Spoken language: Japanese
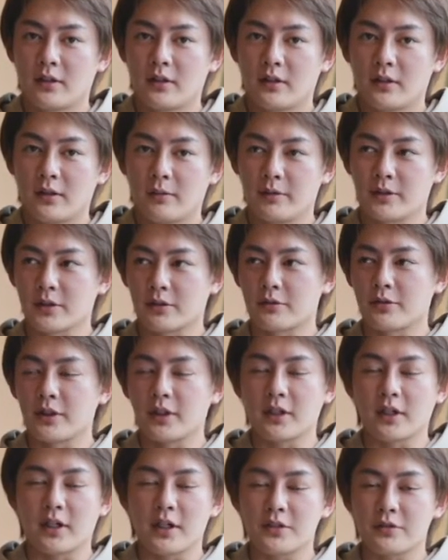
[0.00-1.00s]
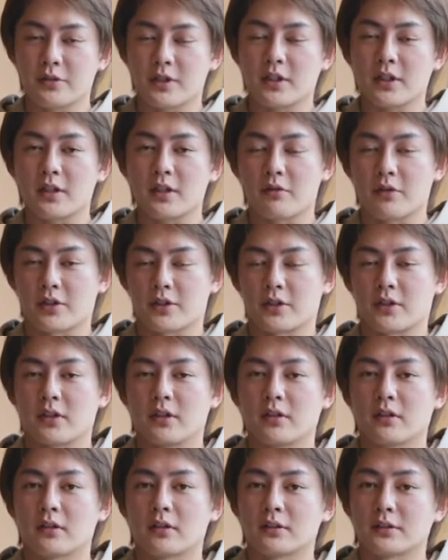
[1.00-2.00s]
別に国から援助金出てるわけじゃない
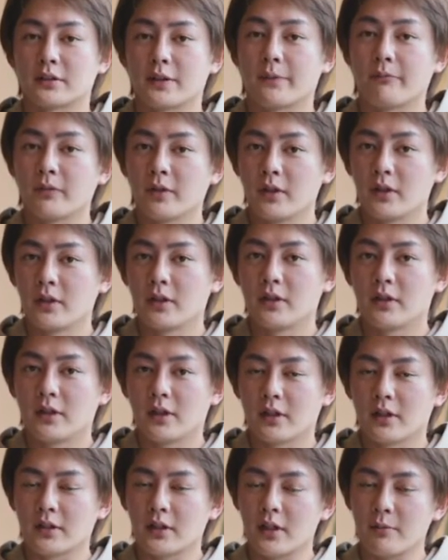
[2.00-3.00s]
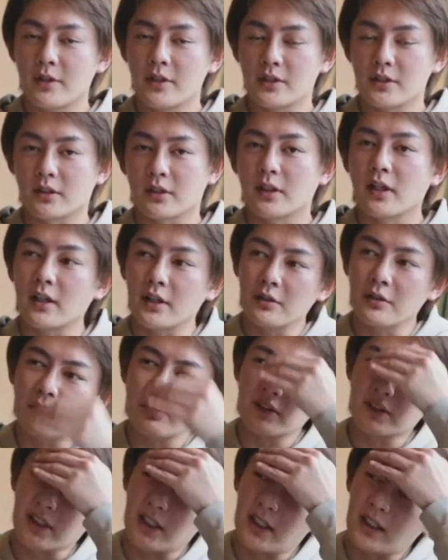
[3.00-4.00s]
んだからさ当たり前じゃんなんかよ
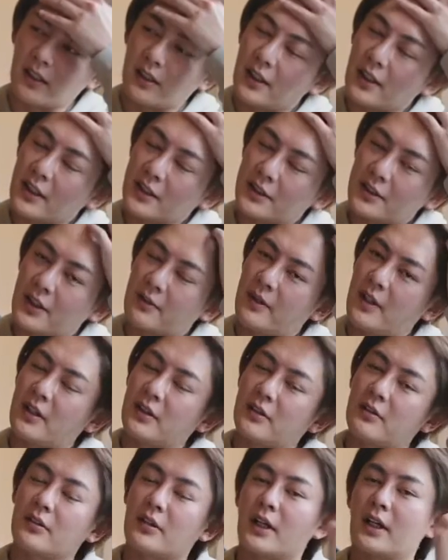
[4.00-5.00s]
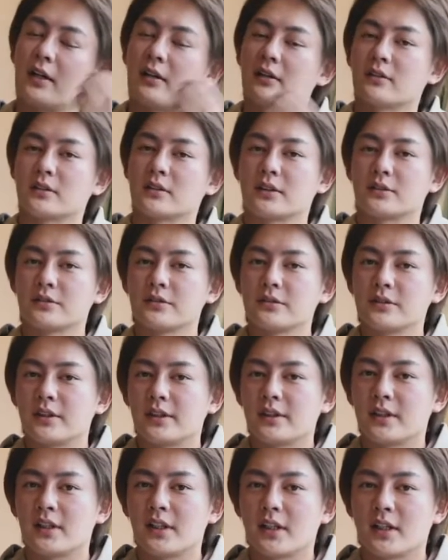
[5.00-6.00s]
くさそイベントとかやるとさそう
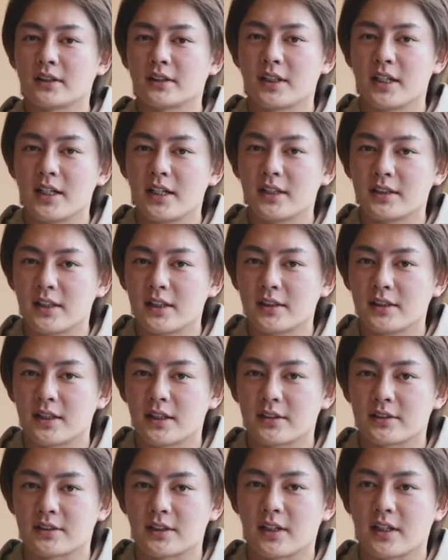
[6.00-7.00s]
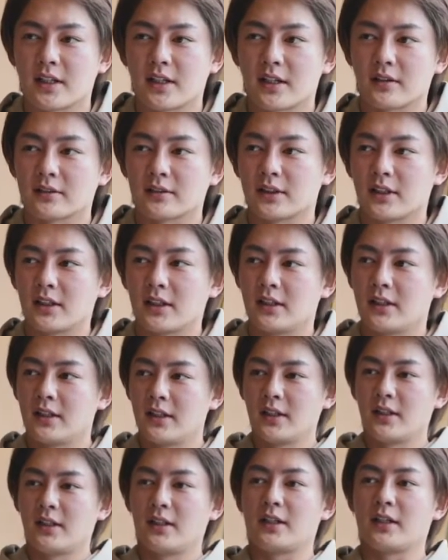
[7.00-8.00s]
やってなんか性善説じゃないけどさ
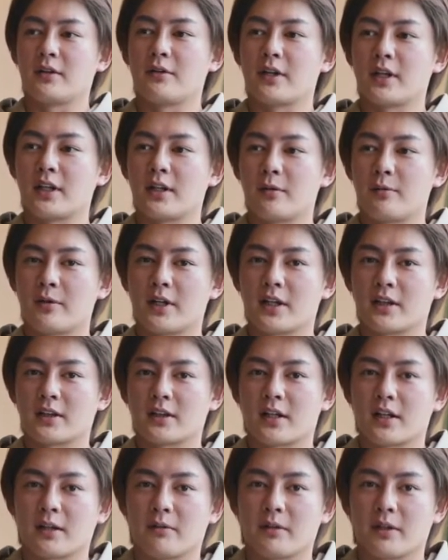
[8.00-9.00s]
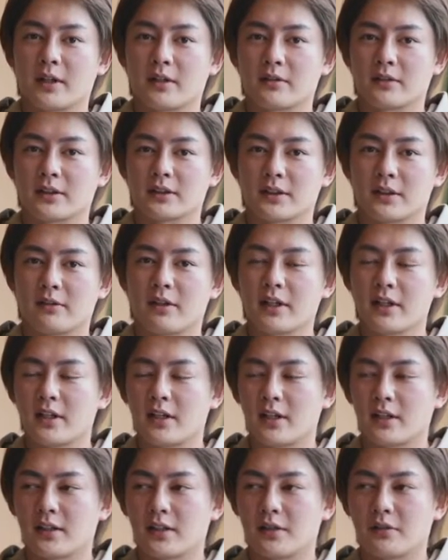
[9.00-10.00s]
なんかお金をもらったらダメだとかさわけ
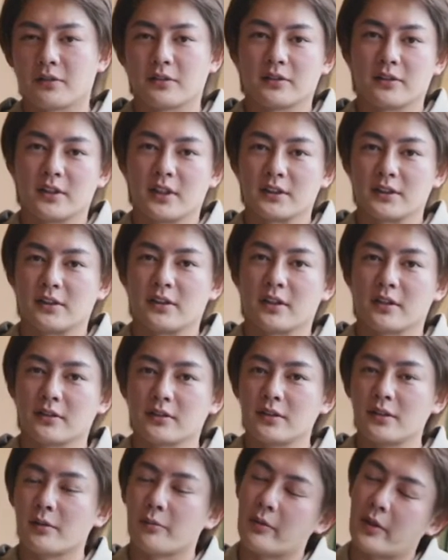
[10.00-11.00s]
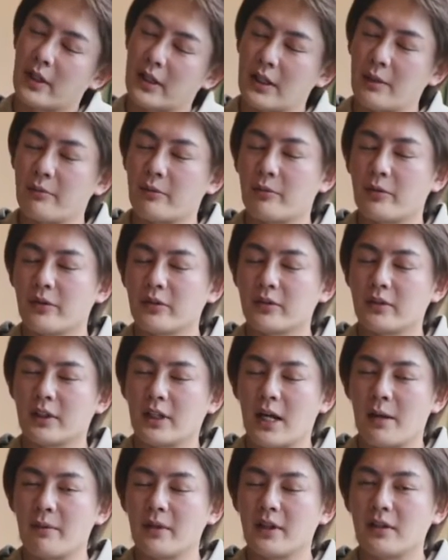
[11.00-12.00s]
わかんねえこと言うやついるけどそういうのは多分本当
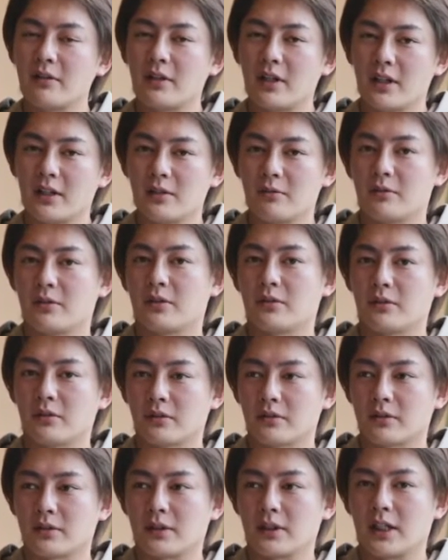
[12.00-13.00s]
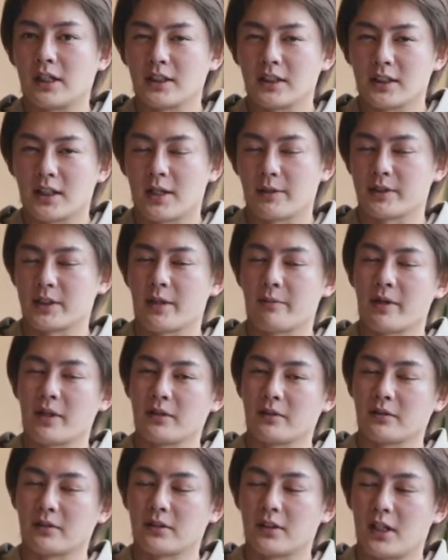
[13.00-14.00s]
にやめた方がいいと思うよ本当にはしゃべ
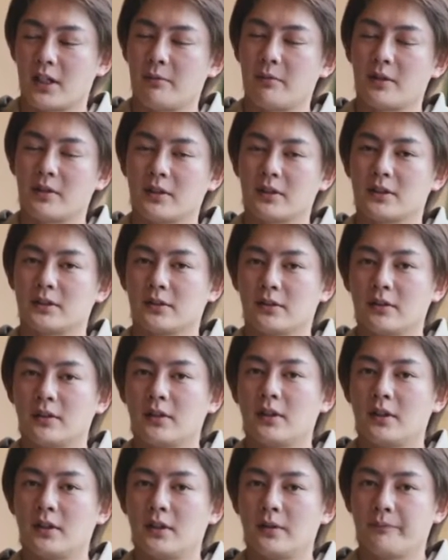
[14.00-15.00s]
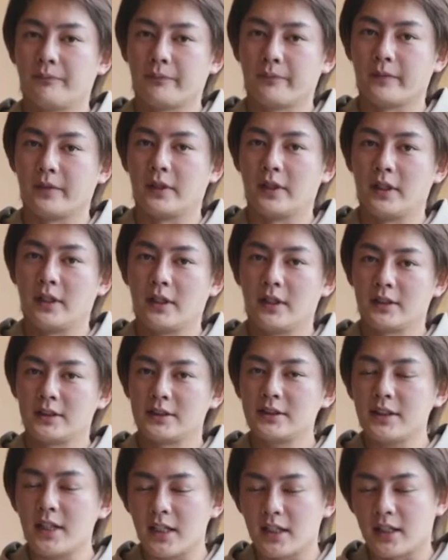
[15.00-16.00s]
んのってレベルですよ、うん、
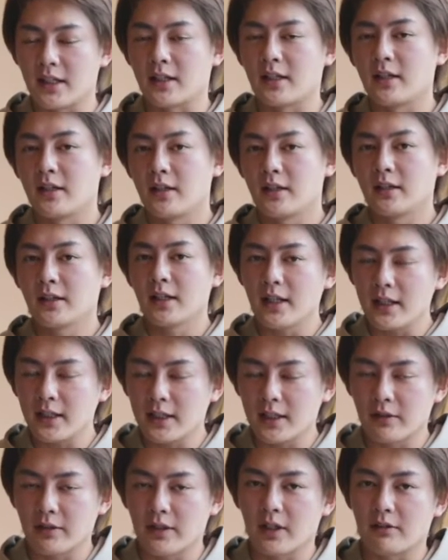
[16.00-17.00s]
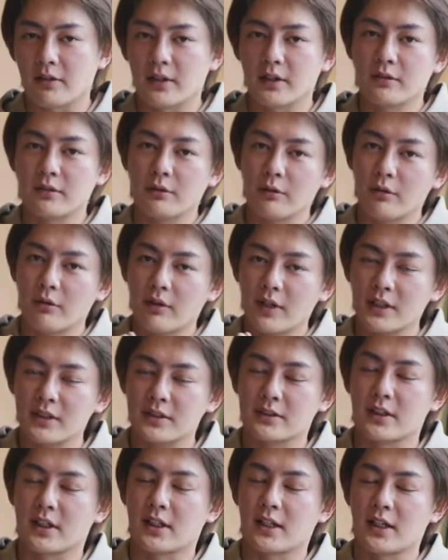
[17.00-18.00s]
常に何かをやる人を動か
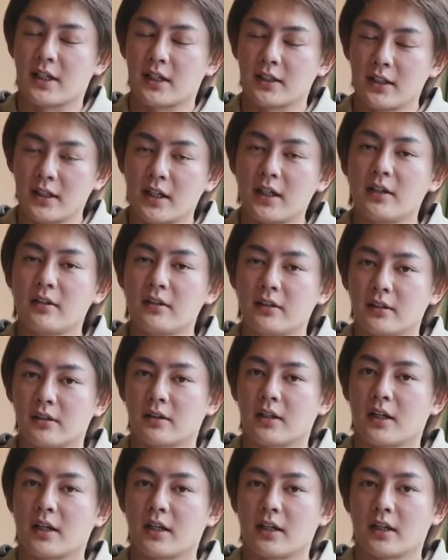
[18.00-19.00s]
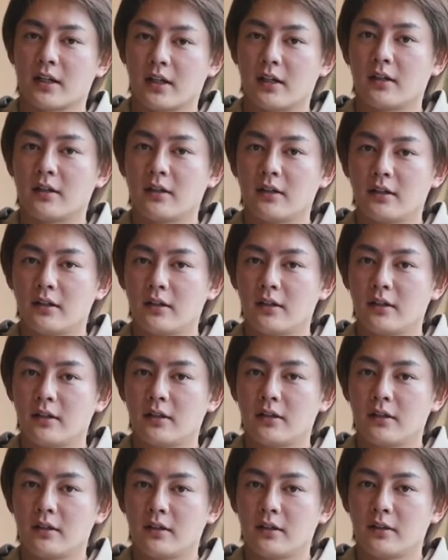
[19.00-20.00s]
すには金がいるんだよ金が
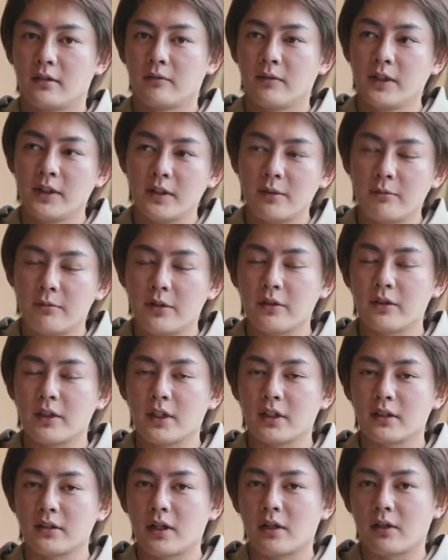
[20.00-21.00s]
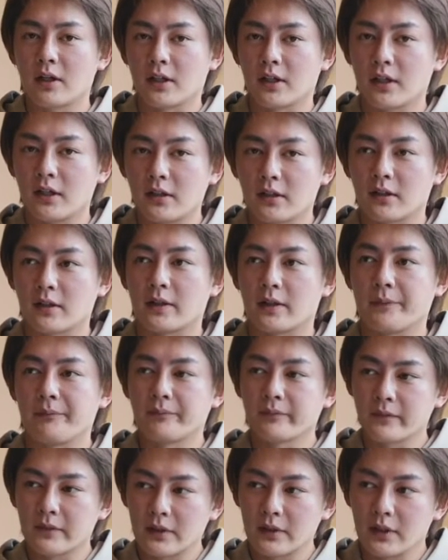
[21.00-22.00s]
みんな無料でやってくれるわけねえんだから
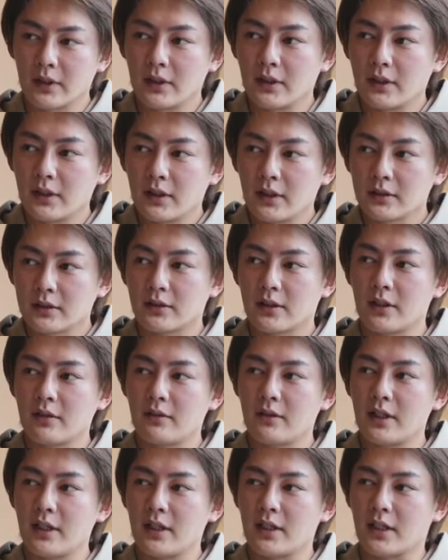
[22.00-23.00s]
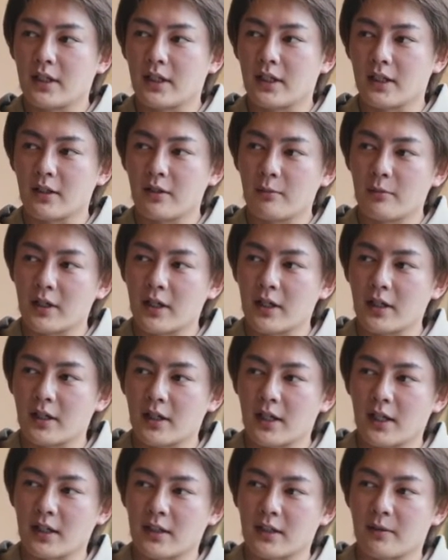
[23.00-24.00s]
それをなんか金をもらうか
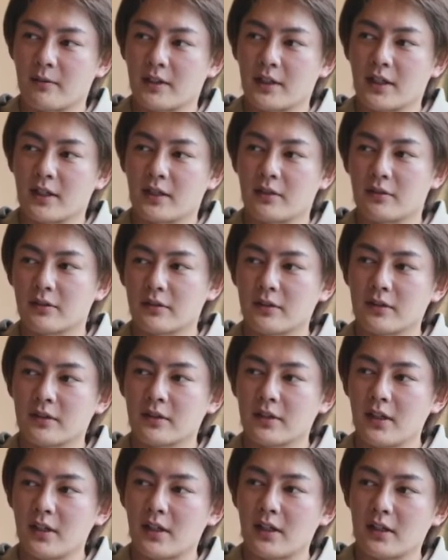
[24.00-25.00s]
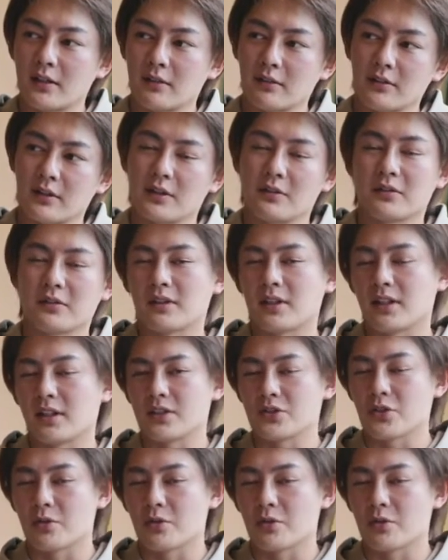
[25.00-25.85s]
ら悪だみたいなこと言ってるからなんと日本ってしょう